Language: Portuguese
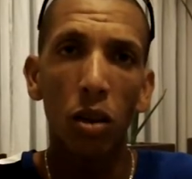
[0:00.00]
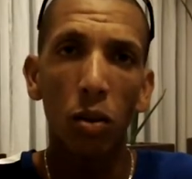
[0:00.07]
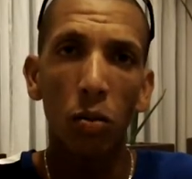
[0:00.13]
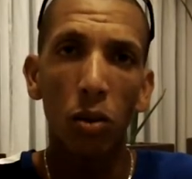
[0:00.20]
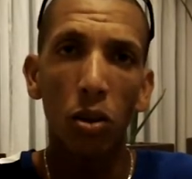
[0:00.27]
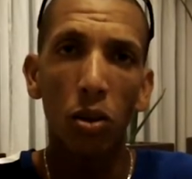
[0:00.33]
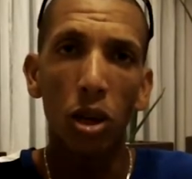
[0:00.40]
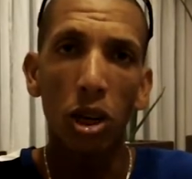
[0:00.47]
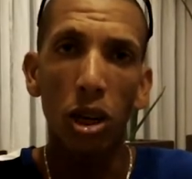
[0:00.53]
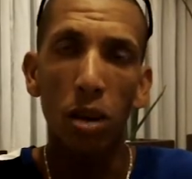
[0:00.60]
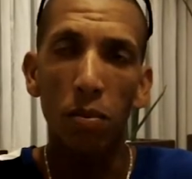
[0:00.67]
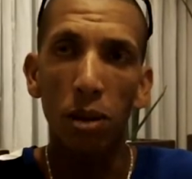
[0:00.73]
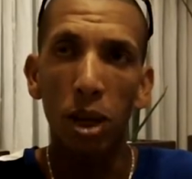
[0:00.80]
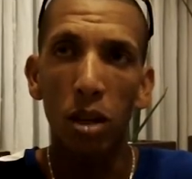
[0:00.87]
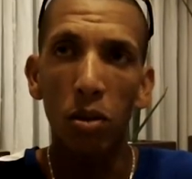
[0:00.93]
o meu
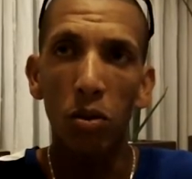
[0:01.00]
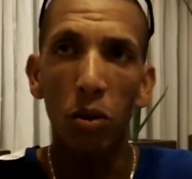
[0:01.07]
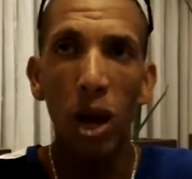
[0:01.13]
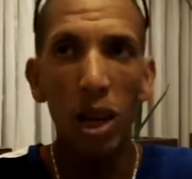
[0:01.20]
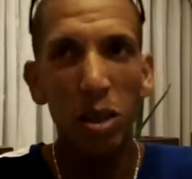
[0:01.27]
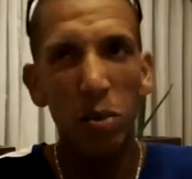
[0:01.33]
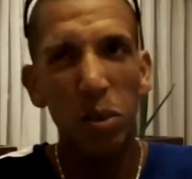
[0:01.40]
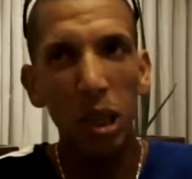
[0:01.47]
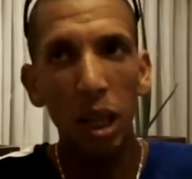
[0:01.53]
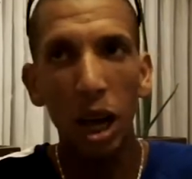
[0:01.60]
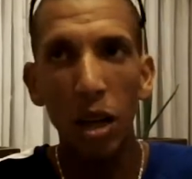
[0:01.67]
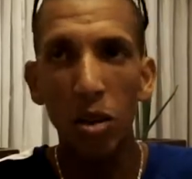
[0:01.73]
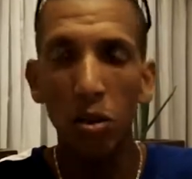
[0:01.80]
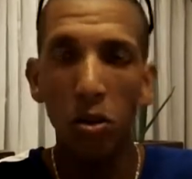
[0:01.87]
treinamento, quase metade,